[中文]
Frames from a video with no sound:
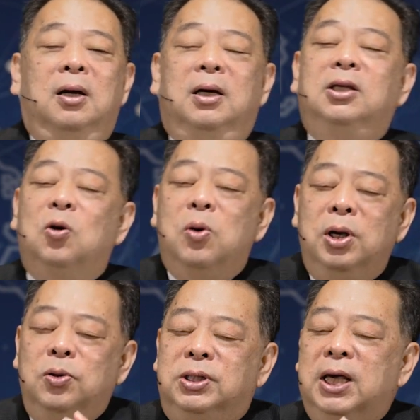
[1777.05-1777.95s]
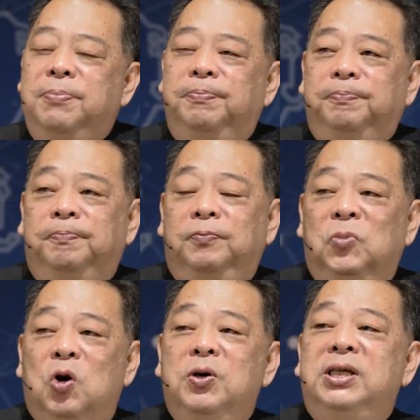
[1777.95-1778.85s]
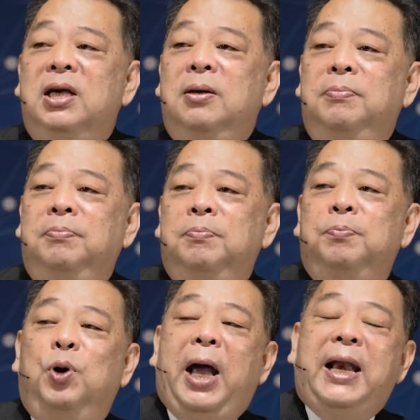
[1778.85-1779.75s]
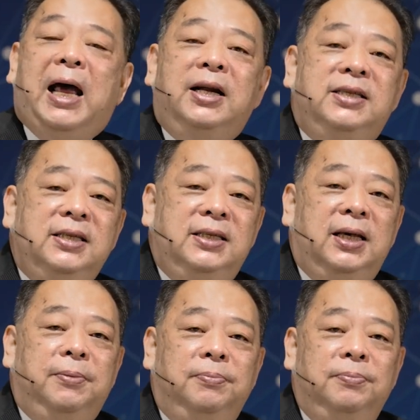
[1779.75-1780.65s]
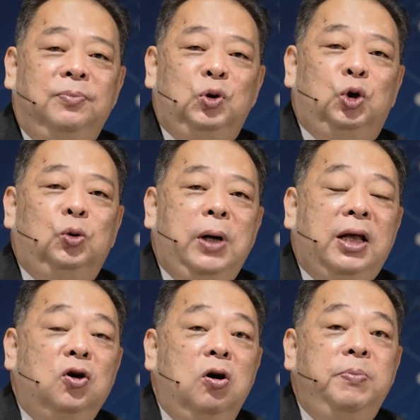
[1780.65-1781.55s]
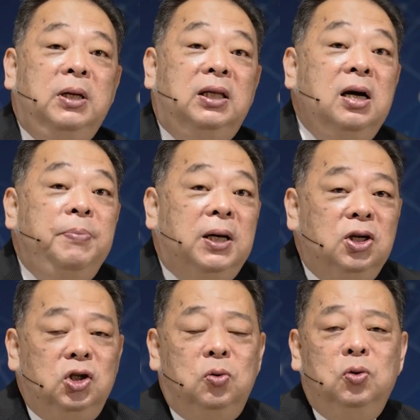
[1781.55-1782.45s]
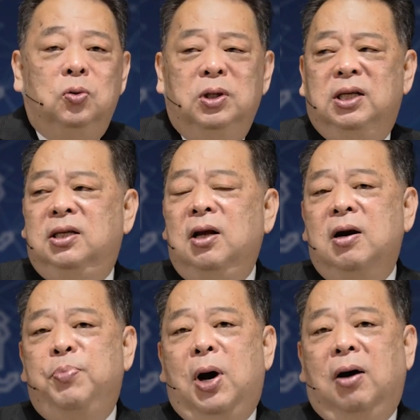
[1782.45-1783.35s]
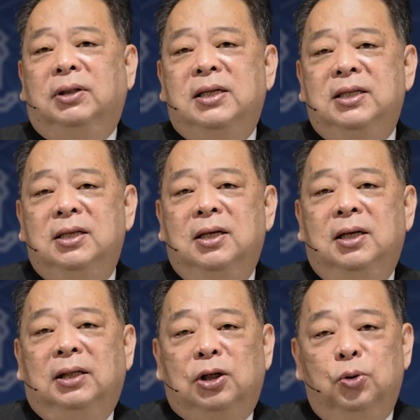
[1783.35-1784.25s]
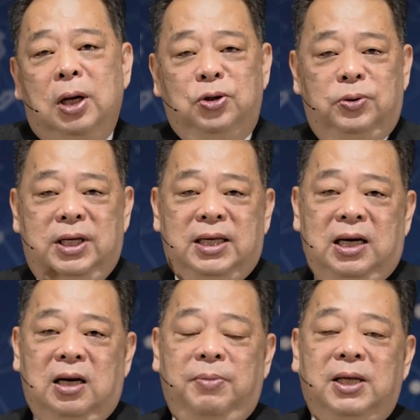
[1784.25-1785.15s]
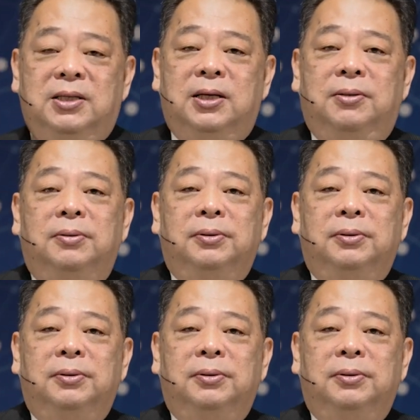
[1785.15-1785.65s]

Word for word: 你总会遇见有一些不该拿的金钱，突然有一笔特别的收入，你知道它不好，但是它突然出现在你的面前，